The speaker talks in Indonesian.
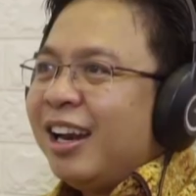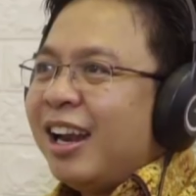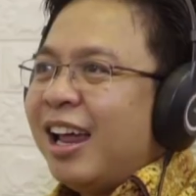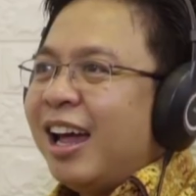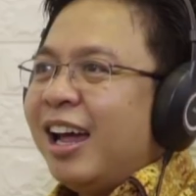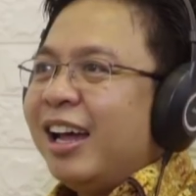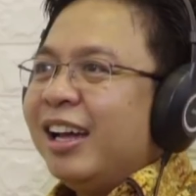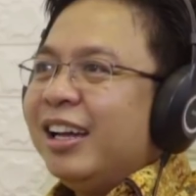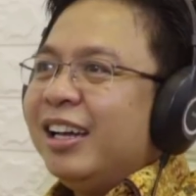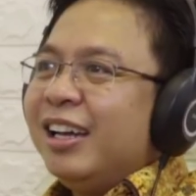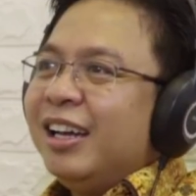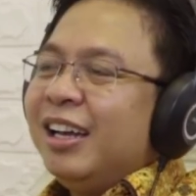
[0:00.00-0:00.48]

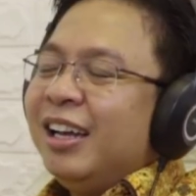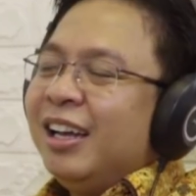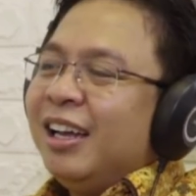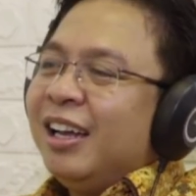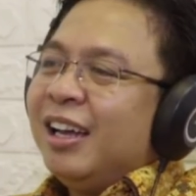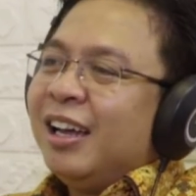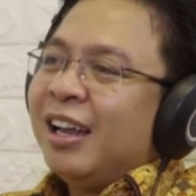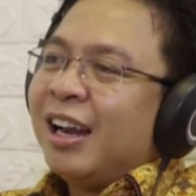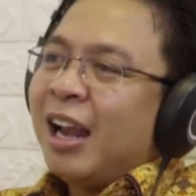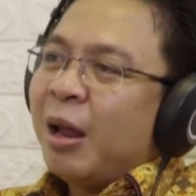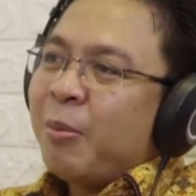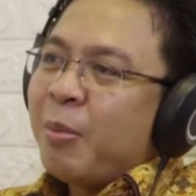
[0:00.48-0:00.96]
Nah,
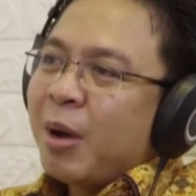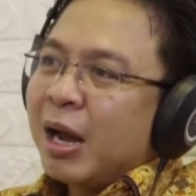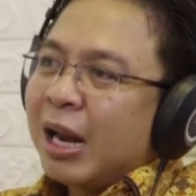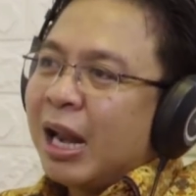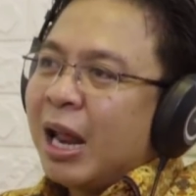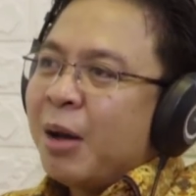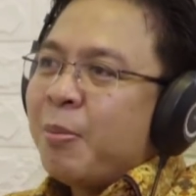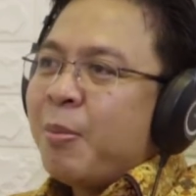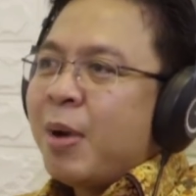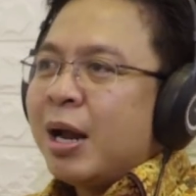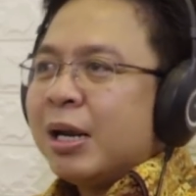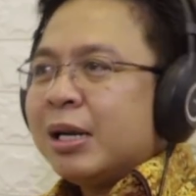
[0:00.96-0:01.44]
lama
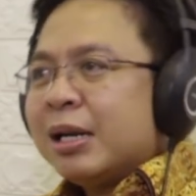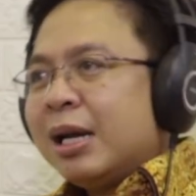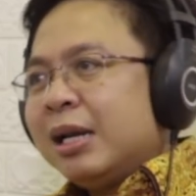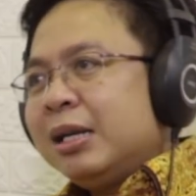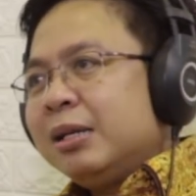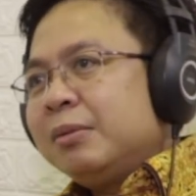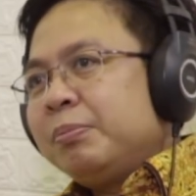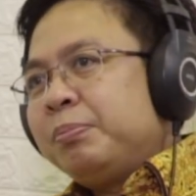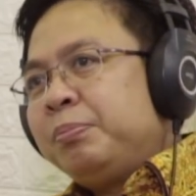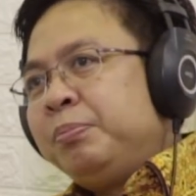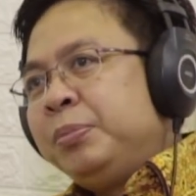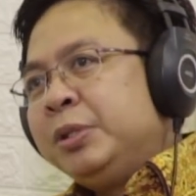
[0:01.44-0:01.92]
kelamaan
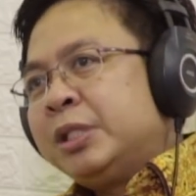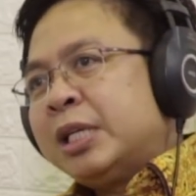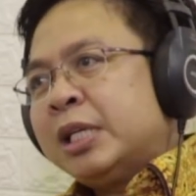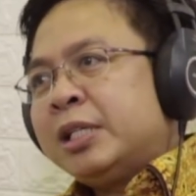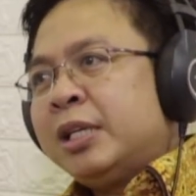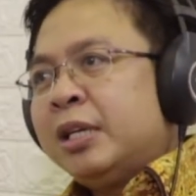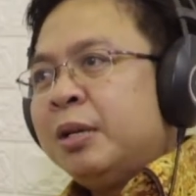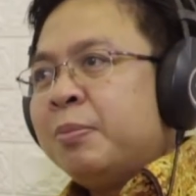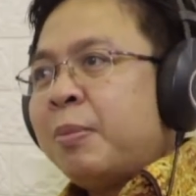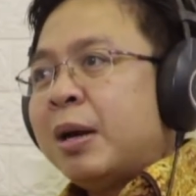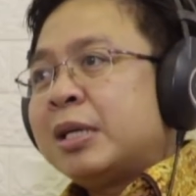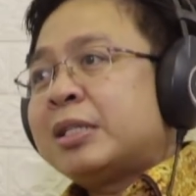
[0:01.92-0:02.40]
kan bisa
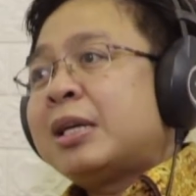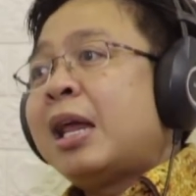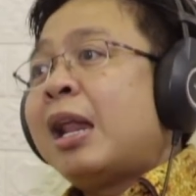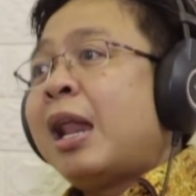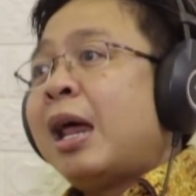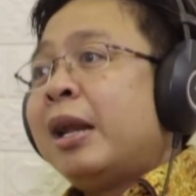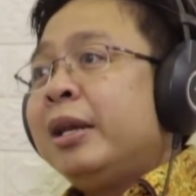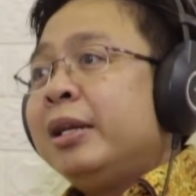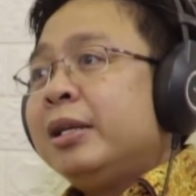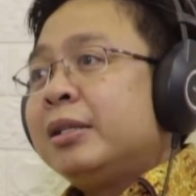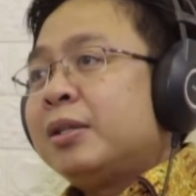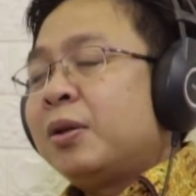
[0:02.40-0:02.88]
jadi
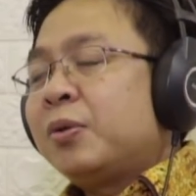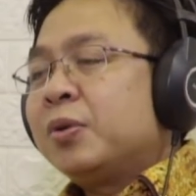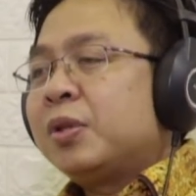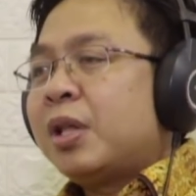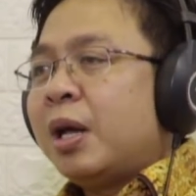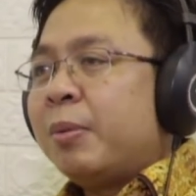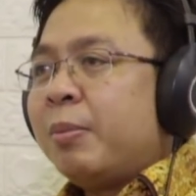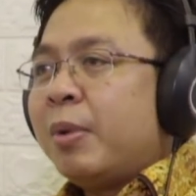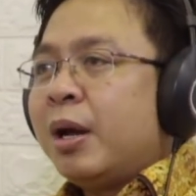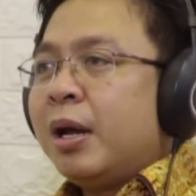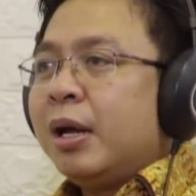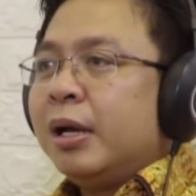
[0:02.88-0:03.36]
masalah nih,
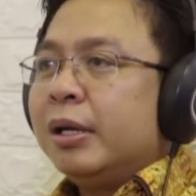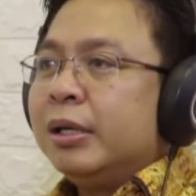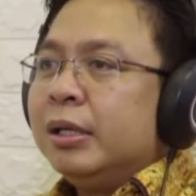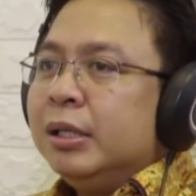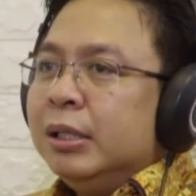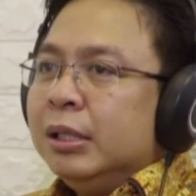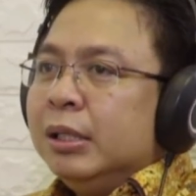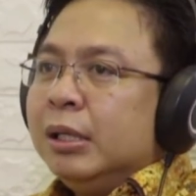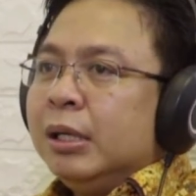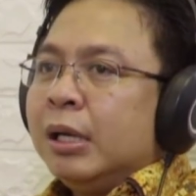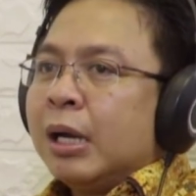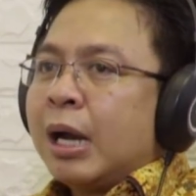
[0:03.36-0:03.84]
terutama
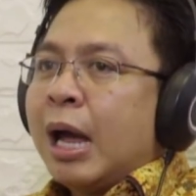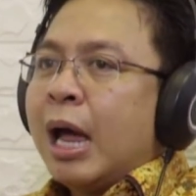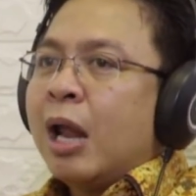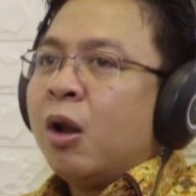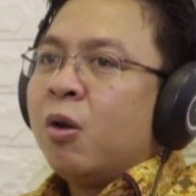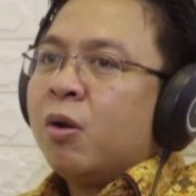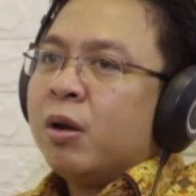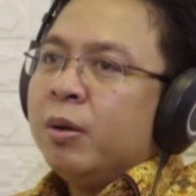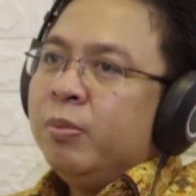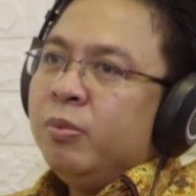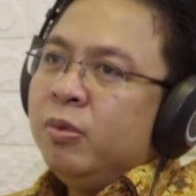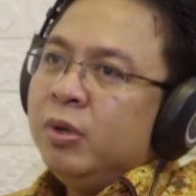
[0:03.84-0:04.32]
yeah.
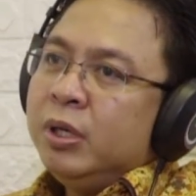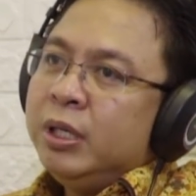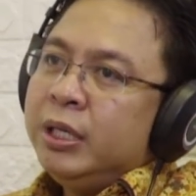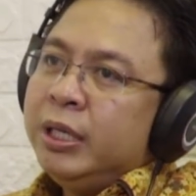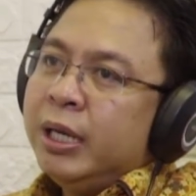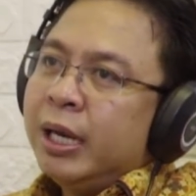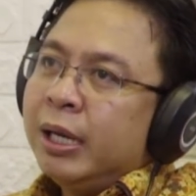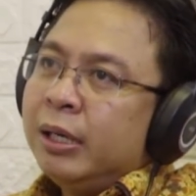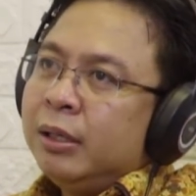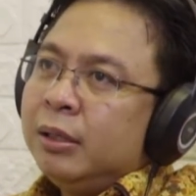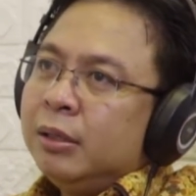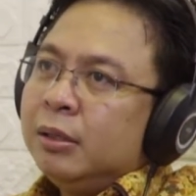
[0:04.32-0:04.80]
kalau
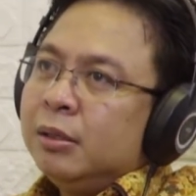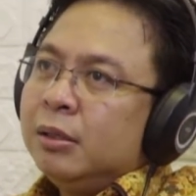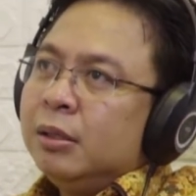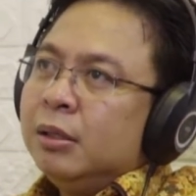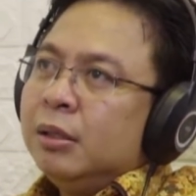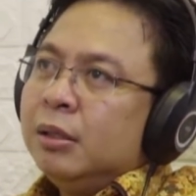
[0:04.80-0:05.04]
kemudian